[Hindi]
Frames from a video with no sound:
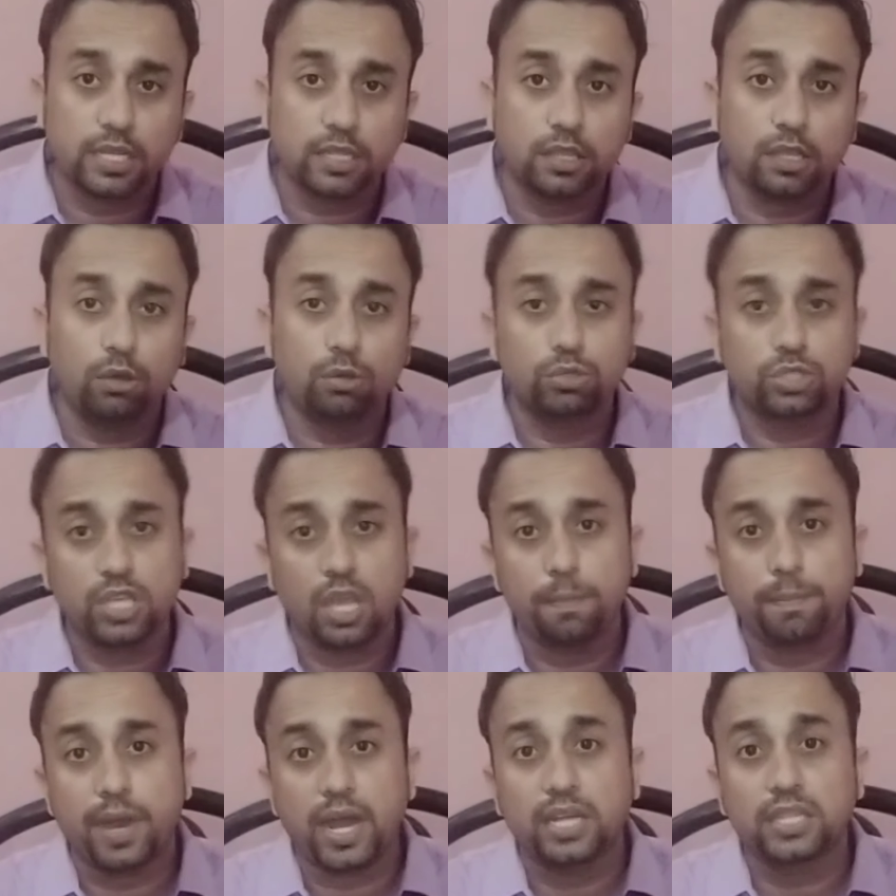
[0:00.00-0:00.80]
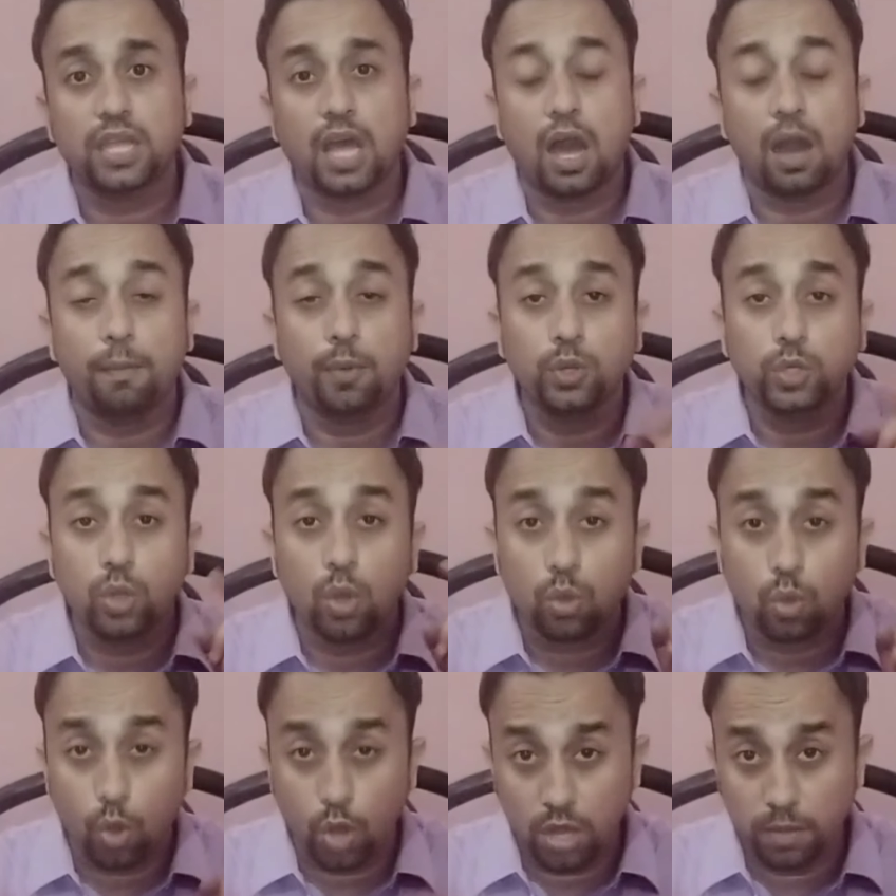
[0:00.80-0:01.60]
सकते हो उसके बाद आप
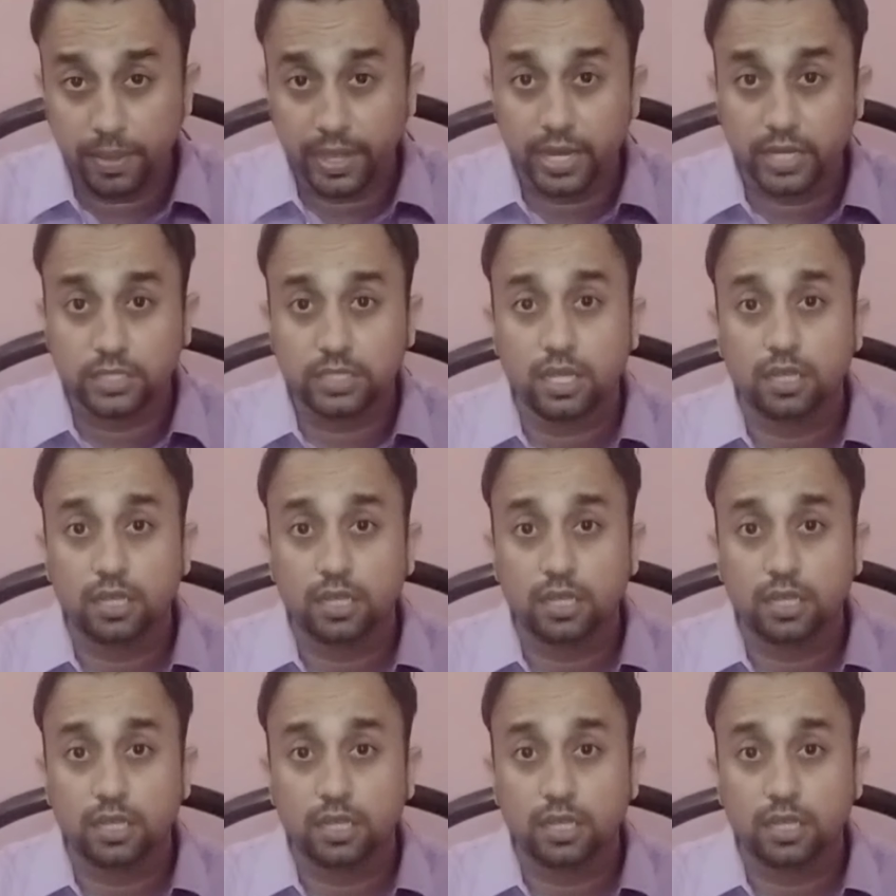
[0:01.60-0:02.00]
उनको कॉल भी कर